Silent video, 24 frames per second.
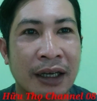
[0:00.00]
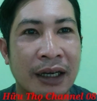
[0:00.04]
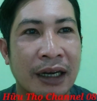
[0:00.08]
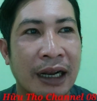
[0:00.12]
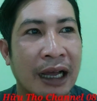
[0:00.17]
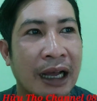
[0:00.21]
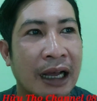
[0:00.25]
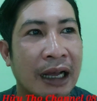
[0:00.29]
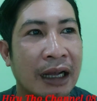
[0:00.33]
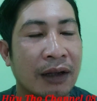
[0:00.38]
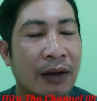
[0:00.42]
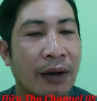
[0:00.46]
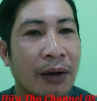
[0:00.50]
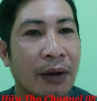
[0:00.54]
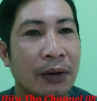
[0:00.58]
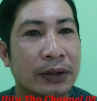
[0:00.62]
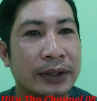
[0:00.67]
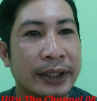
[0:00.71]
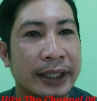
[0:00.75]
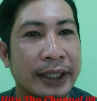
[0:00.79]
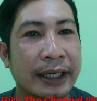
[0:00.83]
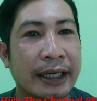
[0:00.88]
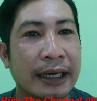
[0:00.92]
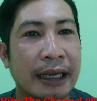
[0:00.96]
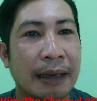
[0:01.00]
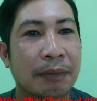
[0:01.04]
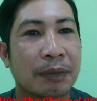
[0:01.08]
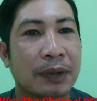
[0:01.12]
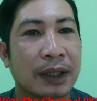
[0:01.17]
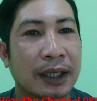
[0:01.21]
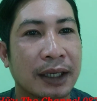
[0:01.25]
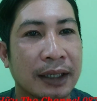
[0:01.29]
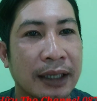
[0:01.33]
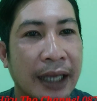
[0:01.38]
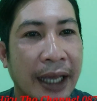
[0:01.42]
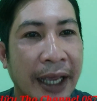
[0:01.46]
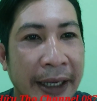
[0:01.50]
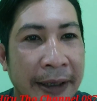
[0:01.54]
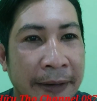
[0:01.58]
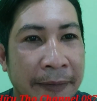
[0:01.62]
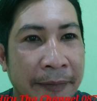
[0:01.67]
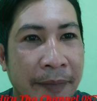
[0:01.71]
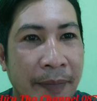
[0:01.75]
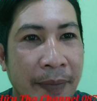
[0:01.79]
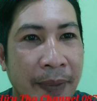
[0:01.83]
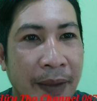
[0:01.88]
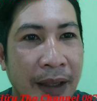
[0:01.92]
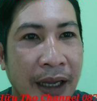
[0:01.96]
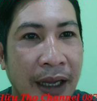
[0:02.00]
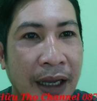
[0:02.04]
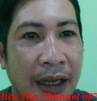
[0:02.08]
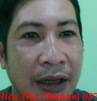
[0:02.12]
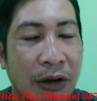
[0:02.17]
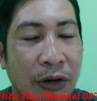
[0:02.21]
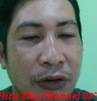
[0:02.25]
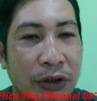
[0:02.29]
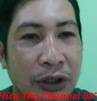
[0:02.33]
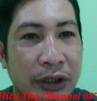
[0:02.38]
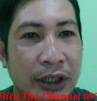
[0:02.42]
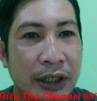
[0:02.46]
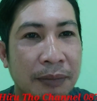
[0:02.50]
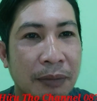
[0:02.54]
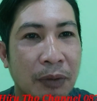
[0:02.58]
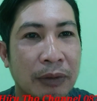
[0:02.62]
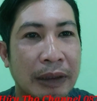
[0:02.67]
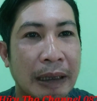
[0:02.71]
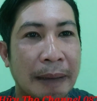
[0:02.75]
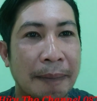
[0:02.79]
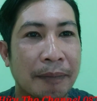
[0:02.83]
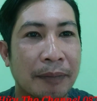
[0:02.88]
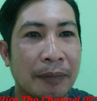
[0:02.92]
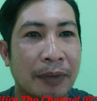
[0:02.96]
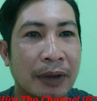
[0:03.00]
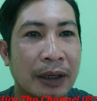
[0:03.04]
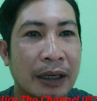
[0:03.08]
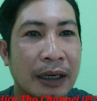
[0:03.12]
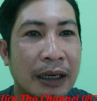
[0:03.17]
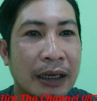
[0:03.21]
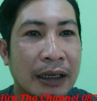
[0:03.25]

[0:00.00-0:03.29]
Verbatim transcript: là cô sẽ đi làm từ thiện à, cô sẽ chích 100